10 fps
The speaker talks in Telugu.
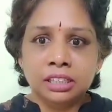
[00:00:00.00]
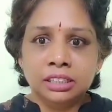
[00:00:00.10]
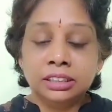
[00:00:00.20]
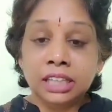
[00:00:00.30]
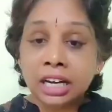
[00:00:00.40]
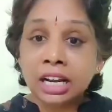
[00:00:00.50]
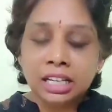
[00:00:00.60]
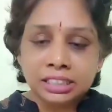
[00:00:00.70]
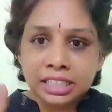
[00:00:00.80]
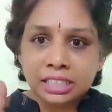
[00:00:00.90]
జగనన్న
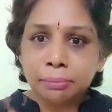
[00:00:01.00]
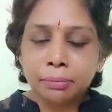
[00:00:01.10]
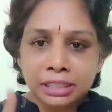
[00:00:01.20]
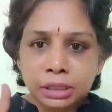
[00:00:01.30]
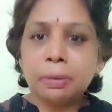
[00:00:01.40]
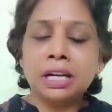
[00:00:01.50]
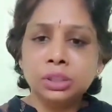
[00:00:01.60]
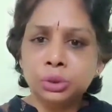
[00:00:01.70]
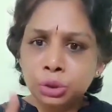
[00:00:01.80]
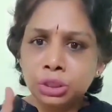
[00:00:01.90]
చేసే మంచి పనిని
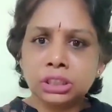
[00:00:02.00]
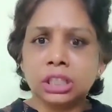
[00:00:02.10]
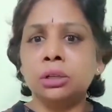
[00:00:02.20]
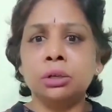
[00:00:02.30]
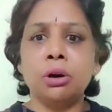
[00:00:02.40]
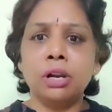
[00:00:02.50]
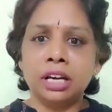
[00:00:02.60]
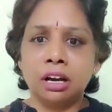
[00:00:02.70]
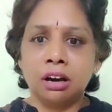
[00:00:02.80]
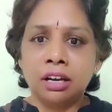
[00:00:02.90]
చూసి తట్టుకోలేక